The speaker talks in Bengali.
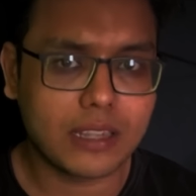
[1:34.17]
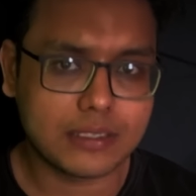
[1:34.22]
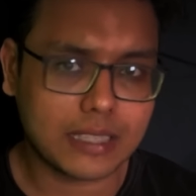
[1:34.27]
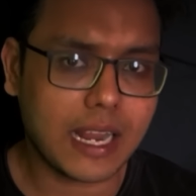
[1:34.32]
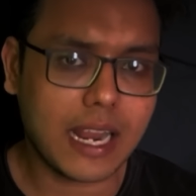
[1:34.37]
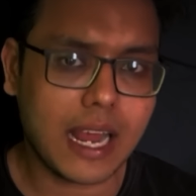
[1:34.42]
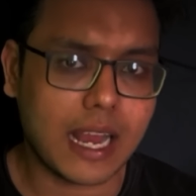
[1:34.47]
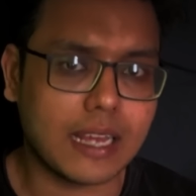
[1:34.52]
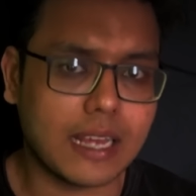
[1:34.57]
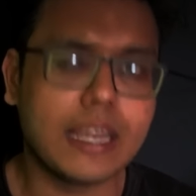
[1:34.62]

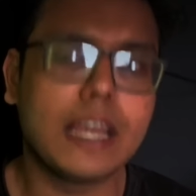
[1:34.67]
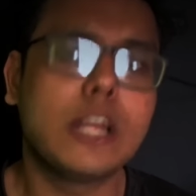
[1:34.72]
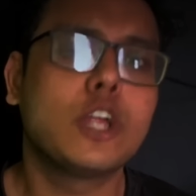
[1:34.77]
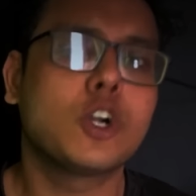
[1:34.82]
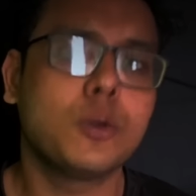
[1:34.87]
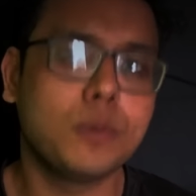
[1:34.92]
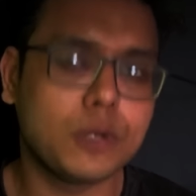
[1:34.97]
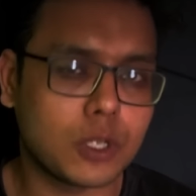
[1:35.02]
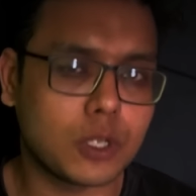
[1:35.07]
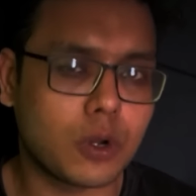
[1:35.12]
তাই না
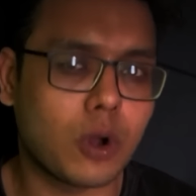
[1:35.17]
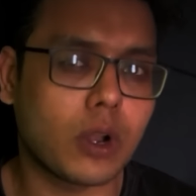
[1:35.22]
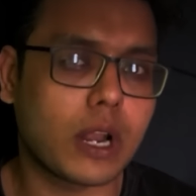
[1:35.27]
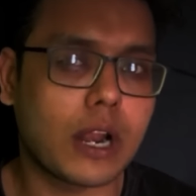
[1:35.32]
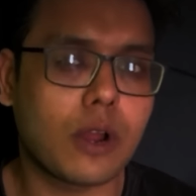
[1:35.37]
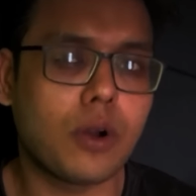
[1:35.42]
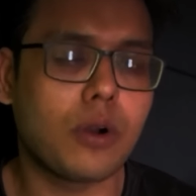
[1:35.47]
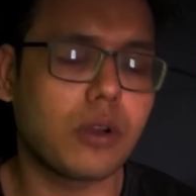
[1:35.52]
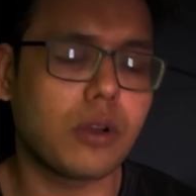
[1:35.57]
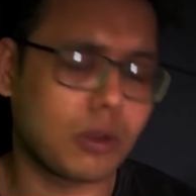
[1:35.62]
এরকমই তো
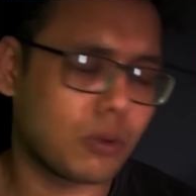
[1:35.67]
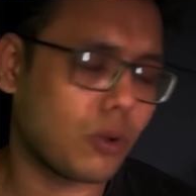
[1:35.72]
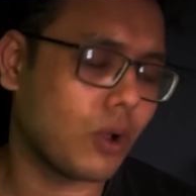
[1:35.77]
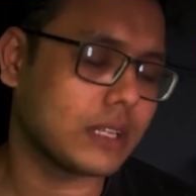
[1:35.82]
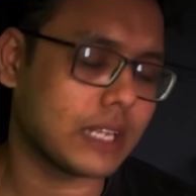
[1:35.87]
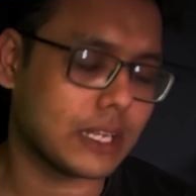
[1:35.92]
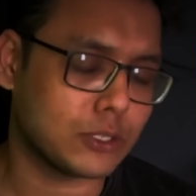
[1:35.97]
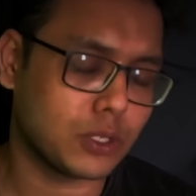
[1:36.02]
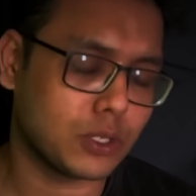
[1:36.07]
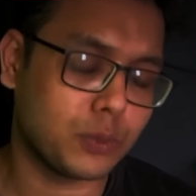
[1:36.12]
ঘটার
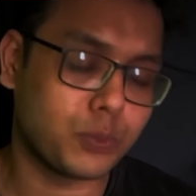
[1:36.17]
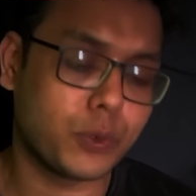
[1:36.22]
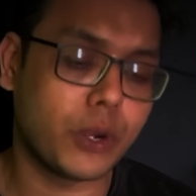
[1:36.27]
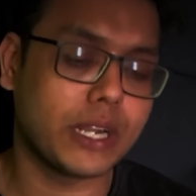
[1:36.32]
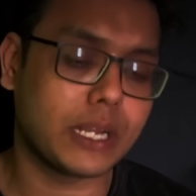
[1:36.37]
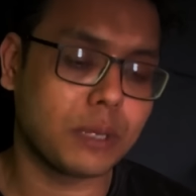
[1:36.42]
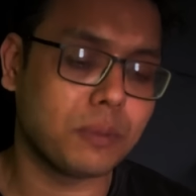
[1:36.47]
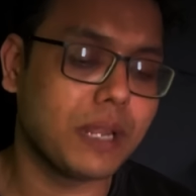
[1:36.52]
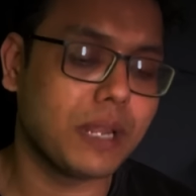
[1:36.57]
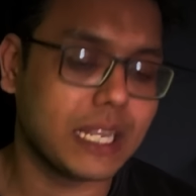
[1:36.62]
কথা যদি
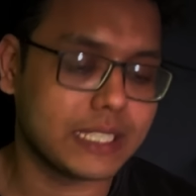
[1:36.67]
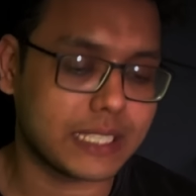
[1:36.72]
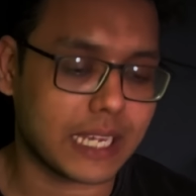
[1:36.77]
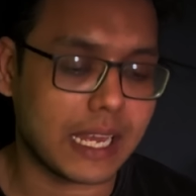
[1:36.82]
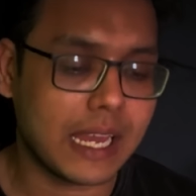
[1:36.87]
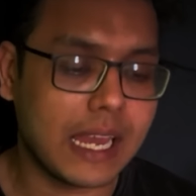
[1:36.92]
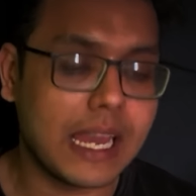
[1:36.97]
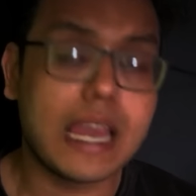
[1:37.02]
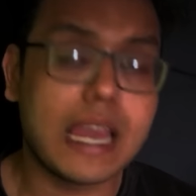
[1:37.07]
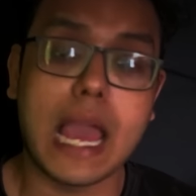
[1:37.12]
বুয়েটে মিলে
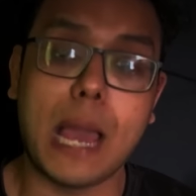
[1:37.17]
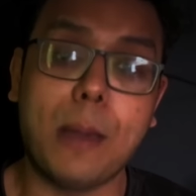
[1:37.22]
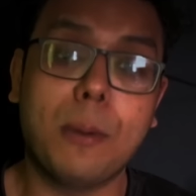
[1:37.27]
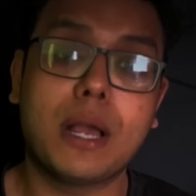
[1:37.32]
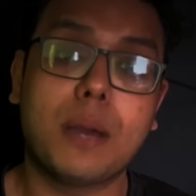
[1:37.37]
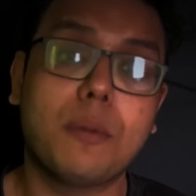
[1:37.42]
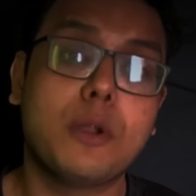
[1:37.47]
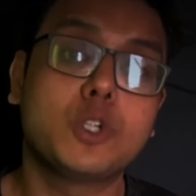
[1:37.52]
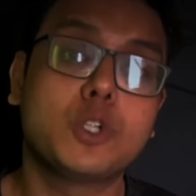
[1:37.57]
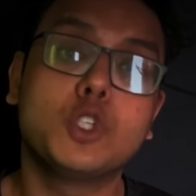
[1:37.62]
যায়
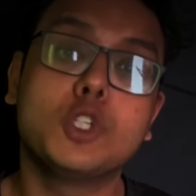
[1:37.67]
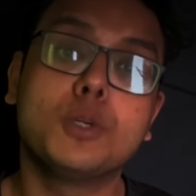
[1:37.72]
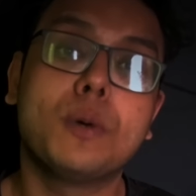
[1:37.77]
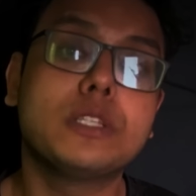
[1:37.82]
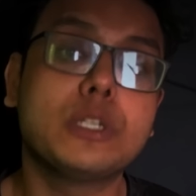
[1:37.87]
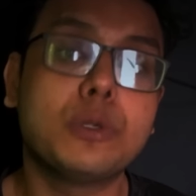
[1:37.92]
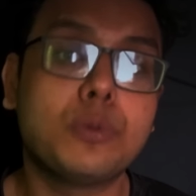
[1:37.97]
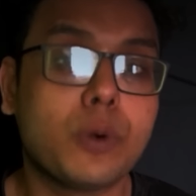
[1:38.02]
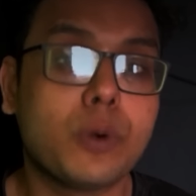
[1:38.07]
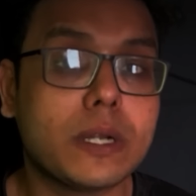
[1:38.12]
এবং আমরা
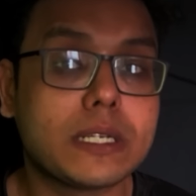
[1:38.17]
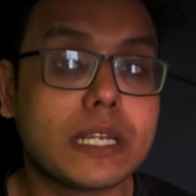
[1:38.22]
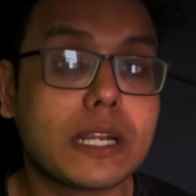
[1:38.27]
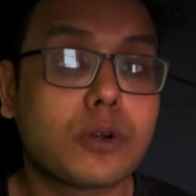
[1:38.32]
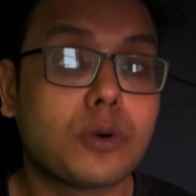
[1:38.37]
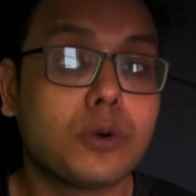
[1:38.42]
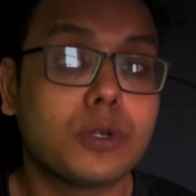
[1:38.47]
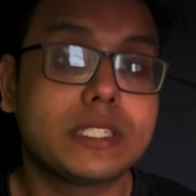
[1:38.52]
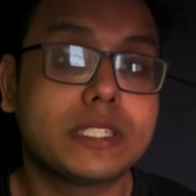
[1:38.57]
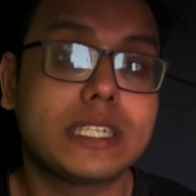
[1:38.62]
শুধুমাত্র
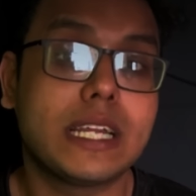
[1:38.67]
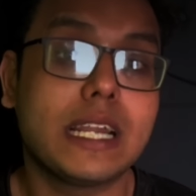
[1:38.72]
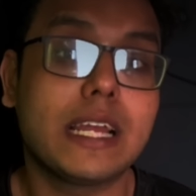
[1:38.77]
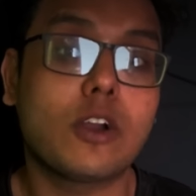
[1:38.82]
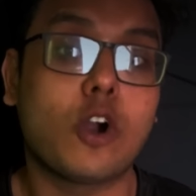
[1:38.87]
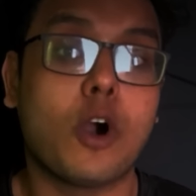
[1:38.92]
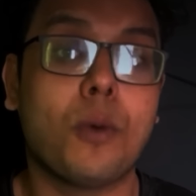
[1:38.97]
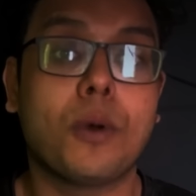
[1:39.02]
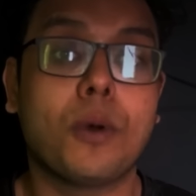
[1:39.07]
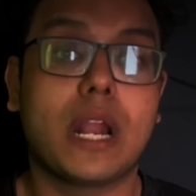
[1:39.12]
বুয়েটের কোশ্চেনে
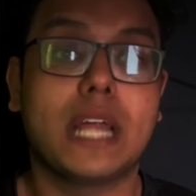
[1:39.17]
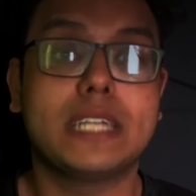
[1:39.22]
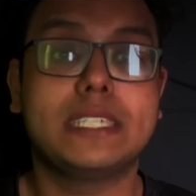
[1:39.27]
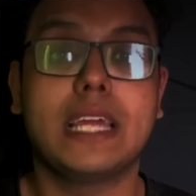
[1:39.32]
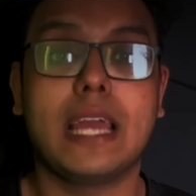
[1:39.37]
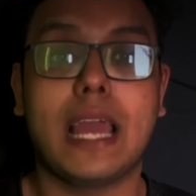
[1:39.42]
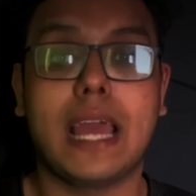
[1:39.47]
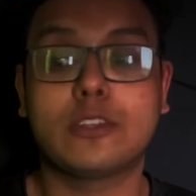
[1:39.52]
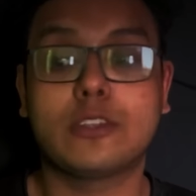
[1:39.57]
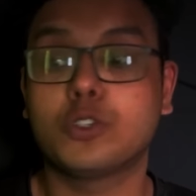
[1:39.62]
কমন
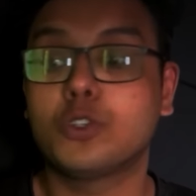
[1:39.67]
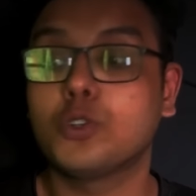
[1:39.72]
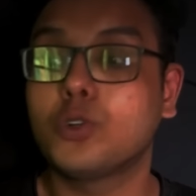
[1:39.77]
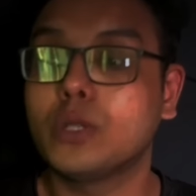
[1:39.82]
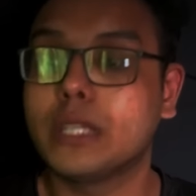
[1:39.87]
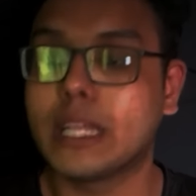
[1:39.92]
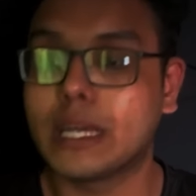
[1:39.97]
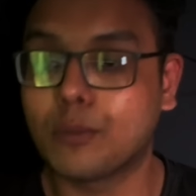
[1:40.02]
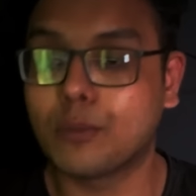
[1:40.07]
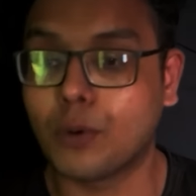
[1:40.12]
আসে
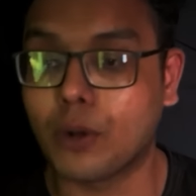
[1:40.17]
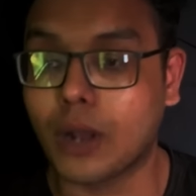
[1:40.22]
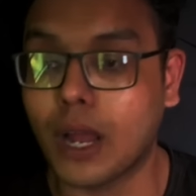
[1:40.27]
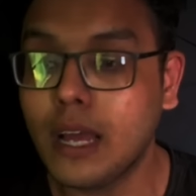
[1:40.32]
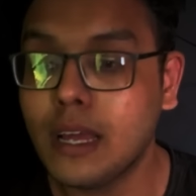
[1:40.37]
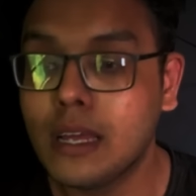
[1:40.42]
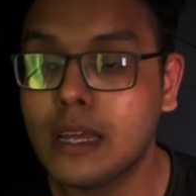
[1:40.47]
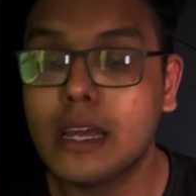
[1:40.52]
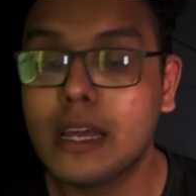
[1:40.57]
এতটুকু দেখবো না